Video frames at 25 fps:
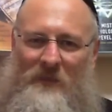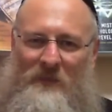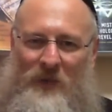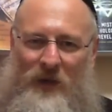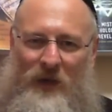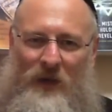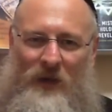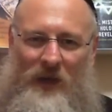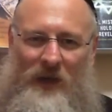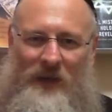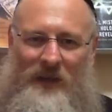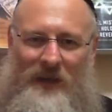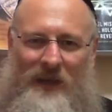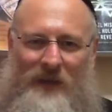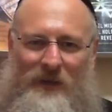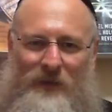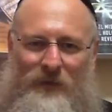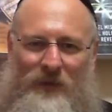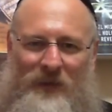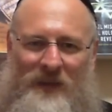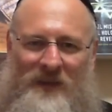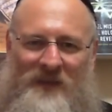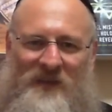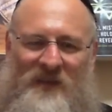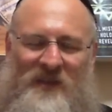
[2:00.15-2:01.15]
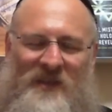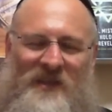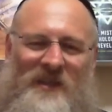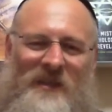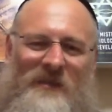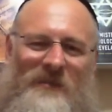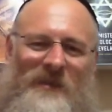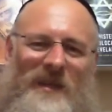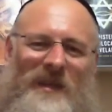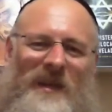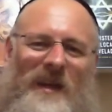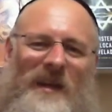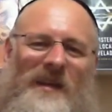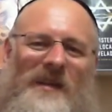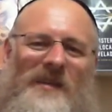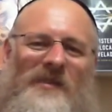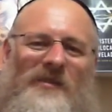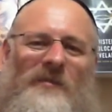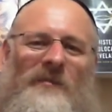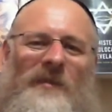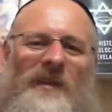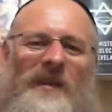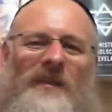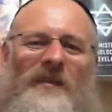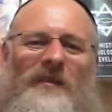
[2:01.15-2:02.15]
Pero ahora hay algo que sí se ve y
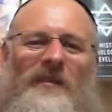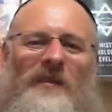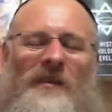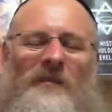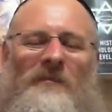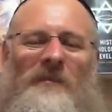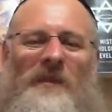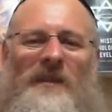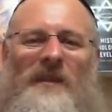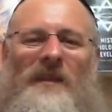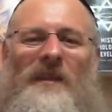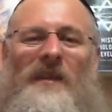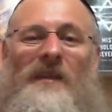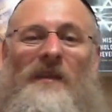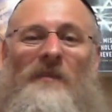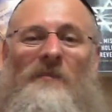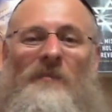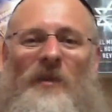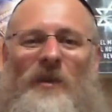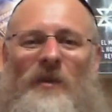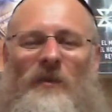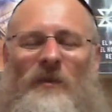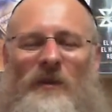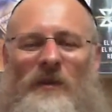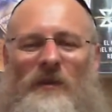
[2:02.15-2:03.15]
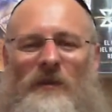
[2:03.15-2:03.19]
eso me quiero remitir, que provoca